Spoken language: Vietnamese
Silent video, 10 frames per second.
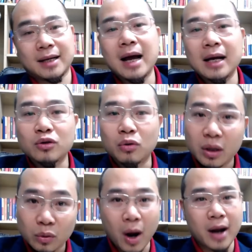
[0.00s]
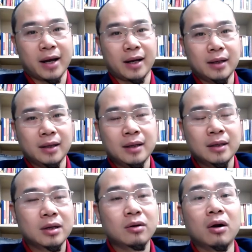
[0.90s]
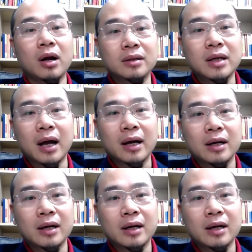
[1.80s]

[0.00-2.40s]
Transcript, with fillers: các cái số điện thoại này, sau đó là gì ạ?